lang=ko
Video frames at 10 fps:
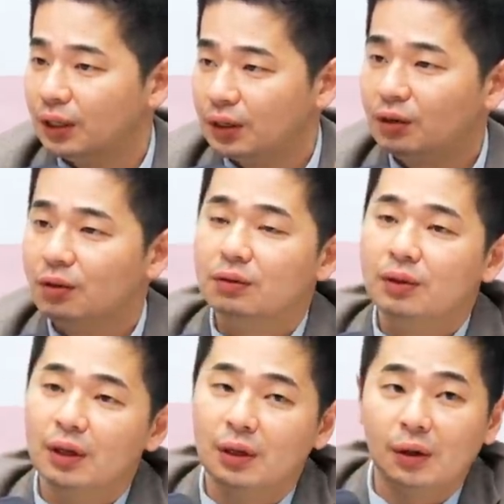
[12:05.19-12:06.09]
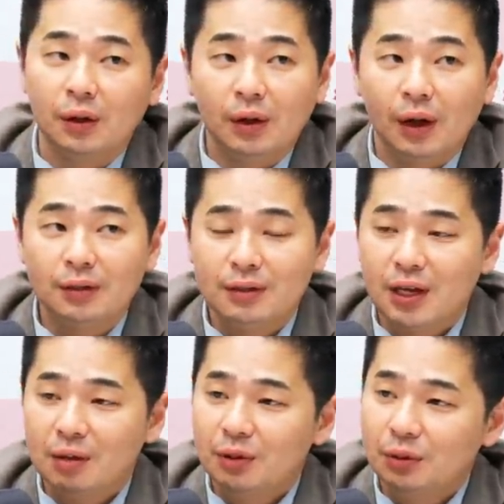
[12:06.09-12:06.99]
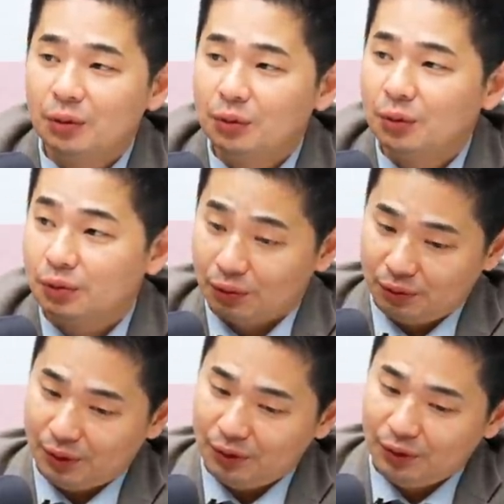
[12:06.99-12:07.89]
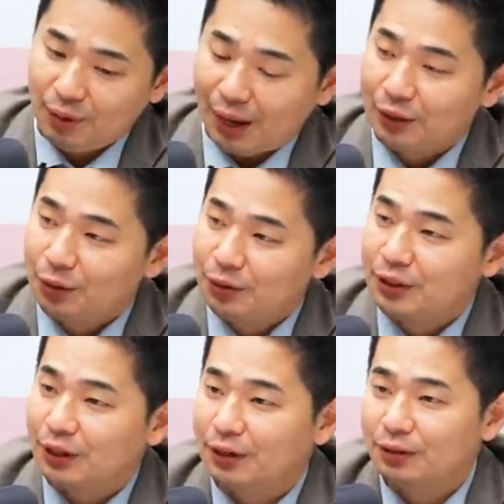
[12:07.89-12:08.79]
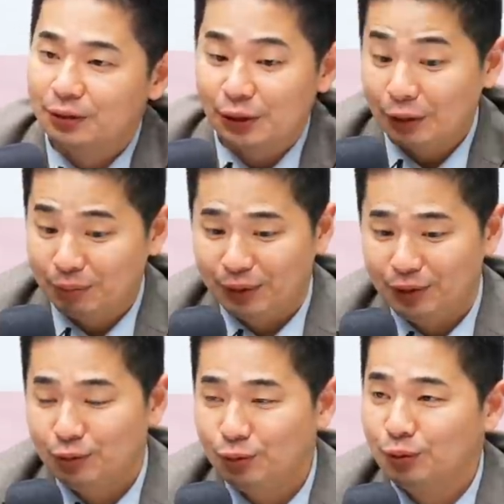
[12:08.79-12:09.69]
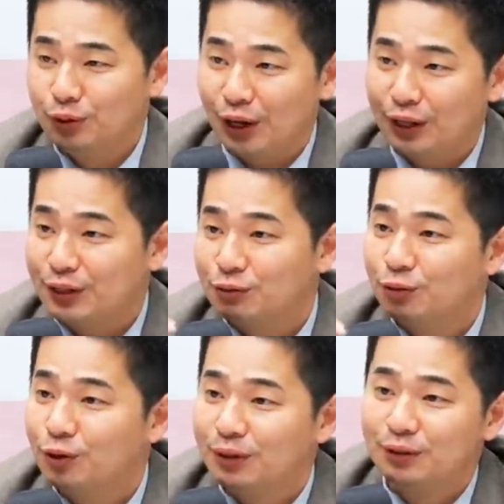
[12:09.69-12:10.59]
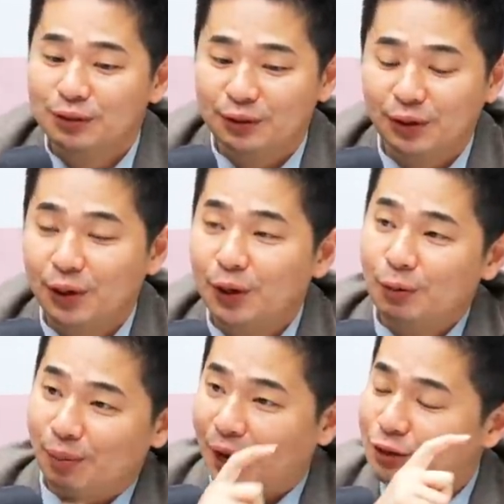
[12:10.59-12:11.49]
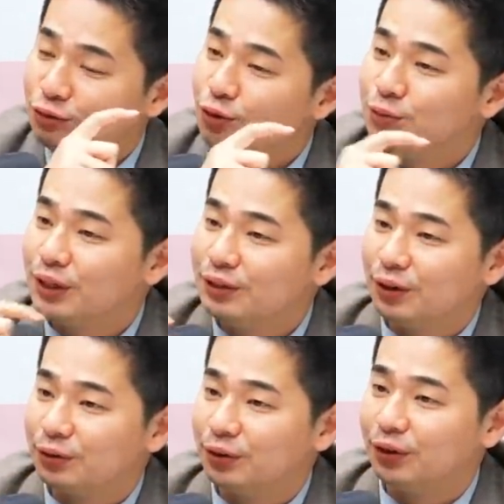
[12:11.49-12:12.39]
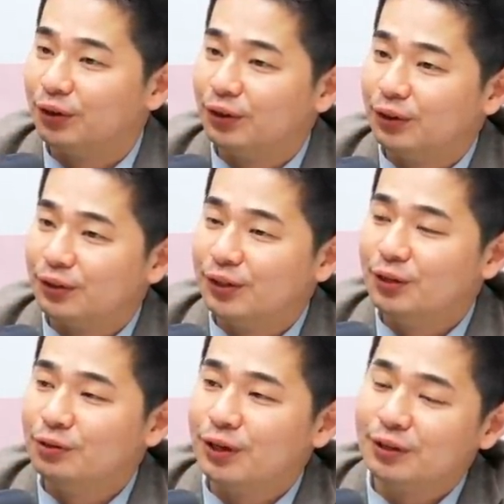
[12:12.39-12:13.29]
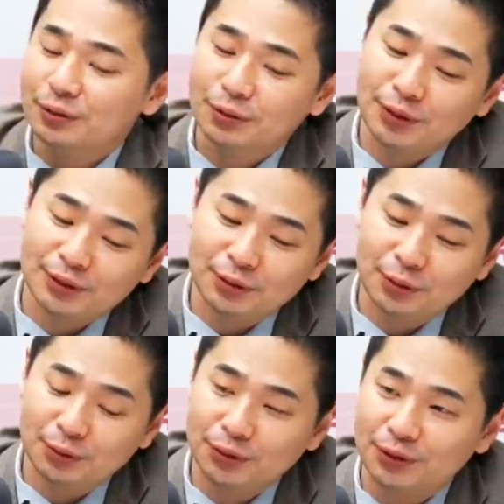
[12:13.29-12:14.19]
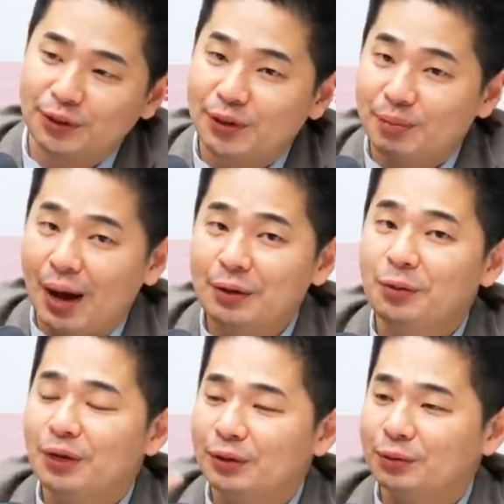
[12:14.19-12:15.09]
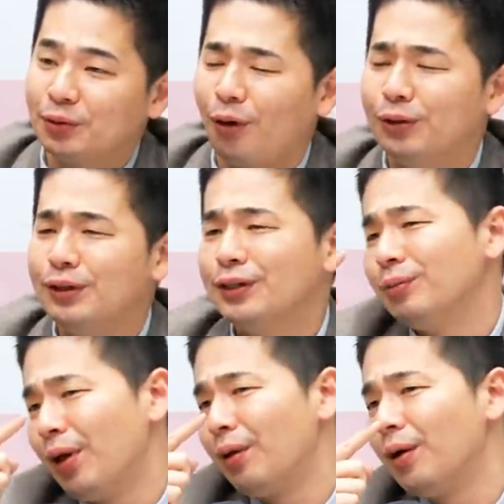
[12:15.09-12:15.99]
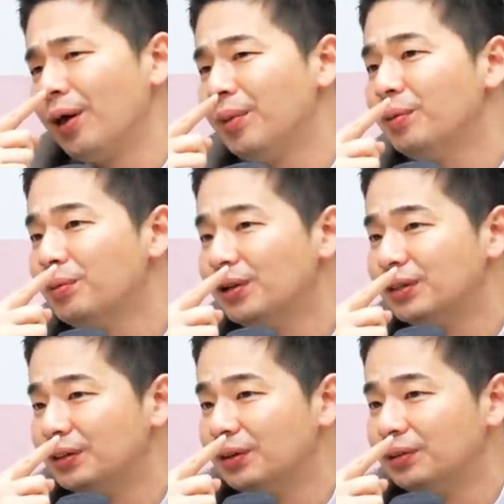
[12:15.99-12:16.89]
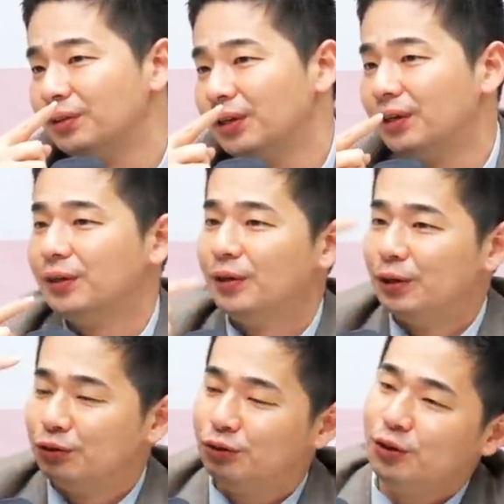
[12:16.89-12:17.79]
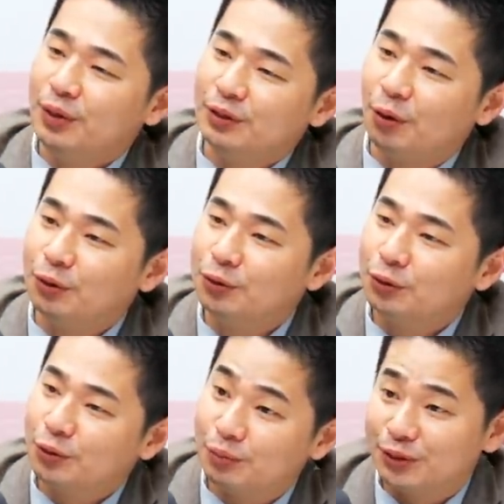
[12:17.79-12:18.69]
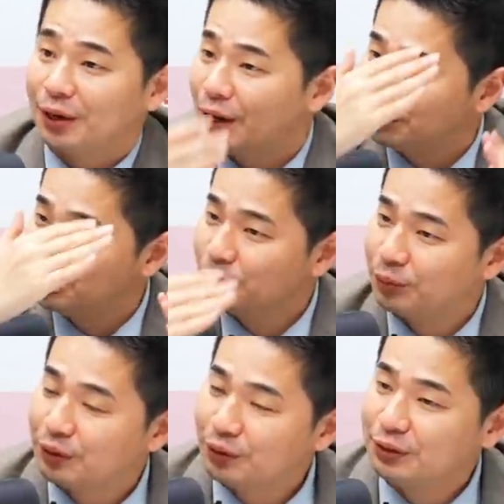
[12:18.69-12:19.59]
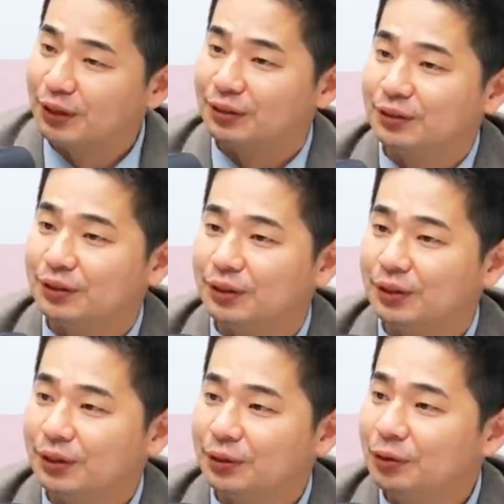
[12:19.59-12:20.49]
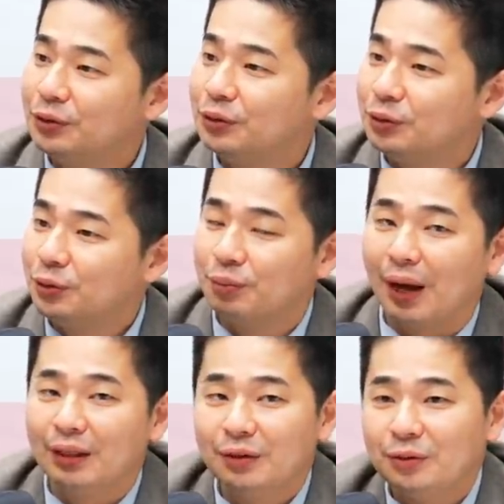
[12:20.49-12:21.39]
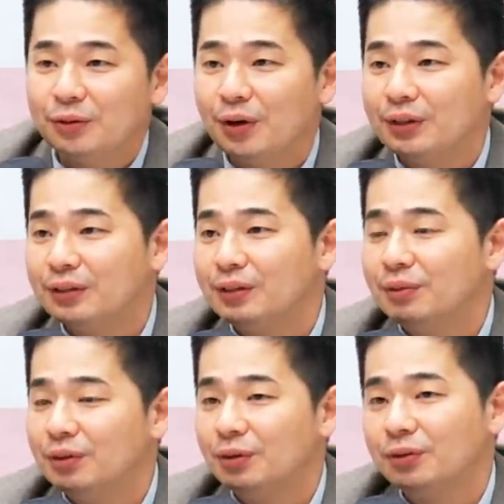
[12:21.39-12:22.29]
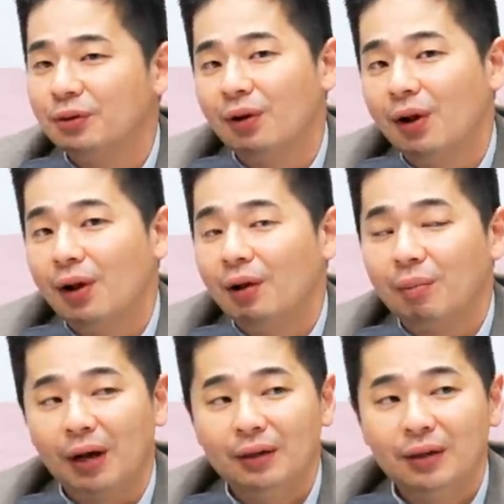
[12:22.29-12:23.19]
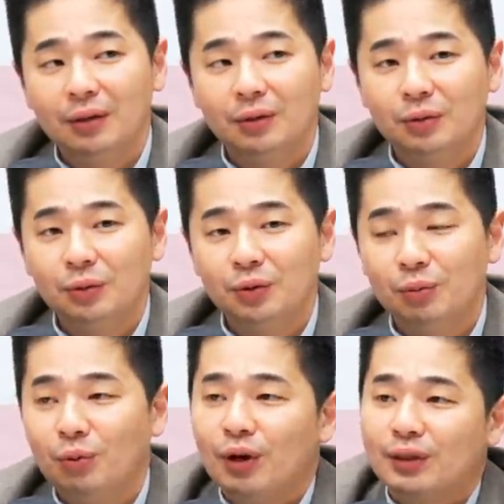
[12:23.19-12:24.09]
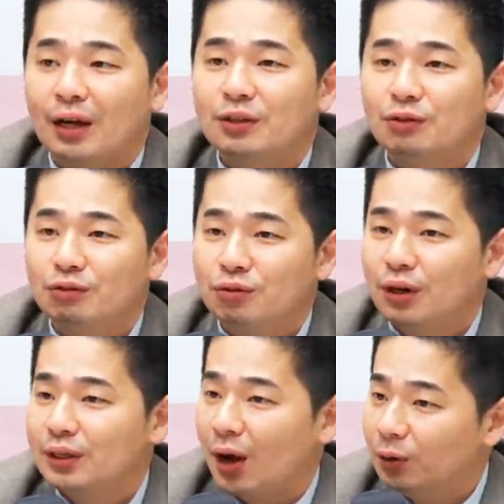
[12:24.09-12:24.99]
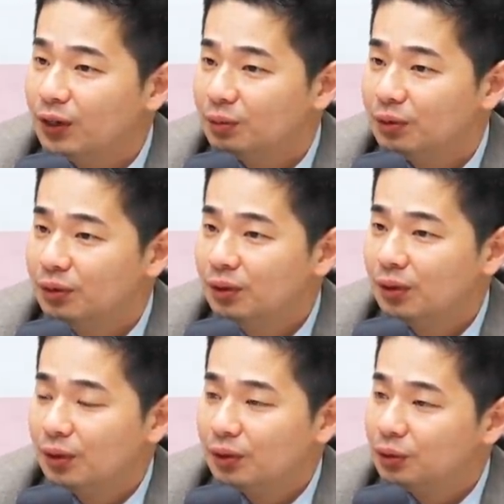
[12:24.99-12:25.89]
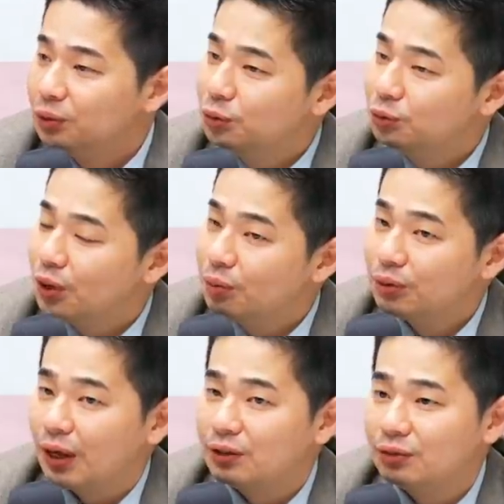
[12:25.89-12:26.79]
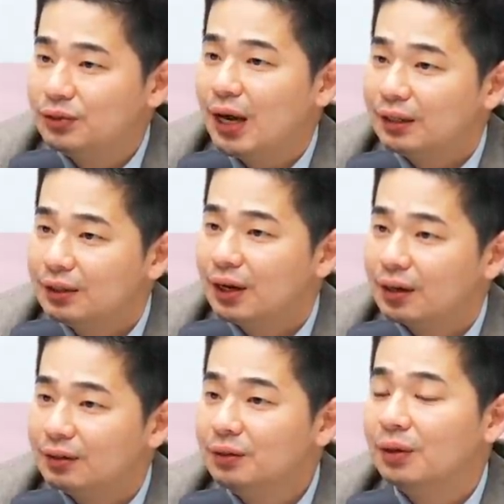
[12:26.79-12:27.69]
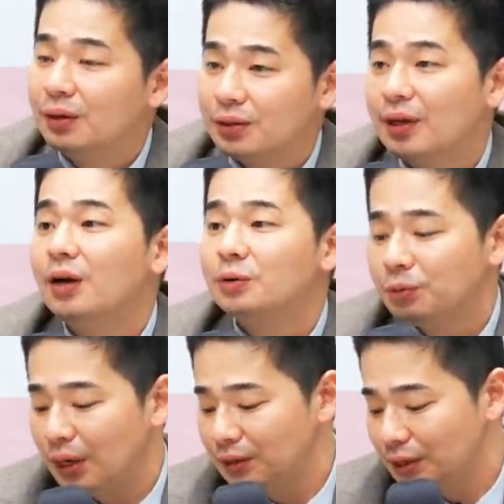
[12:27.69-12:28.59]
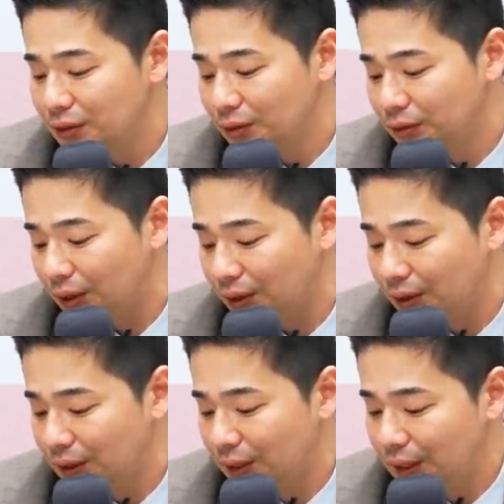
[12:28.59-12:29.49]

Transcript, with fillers: 깨졌는데 한 2, 3일 정도 차트가 만들어지기 시작하더니 제가 메타우 종목들을 하나씩 다 눌러봤더니 많이 수렴을 했더라고요. 네네, 네, 네. 지난주까지 그 같은 경우는 많이 올라서 좀 건드리기 매, 애매모호한 상태였는데 수렴해서 어느 정도 뭐 삼각 수렴 패턴이라든지 그런 식으로 만들어져간 느낌이 들어서 만약에 그쪽으로 뭔가 다시 뉴스화가 나온다면은 그쪽부터 한번 다시 튀지 않을까라는 생각을 좀 하긴 했었고요. 음.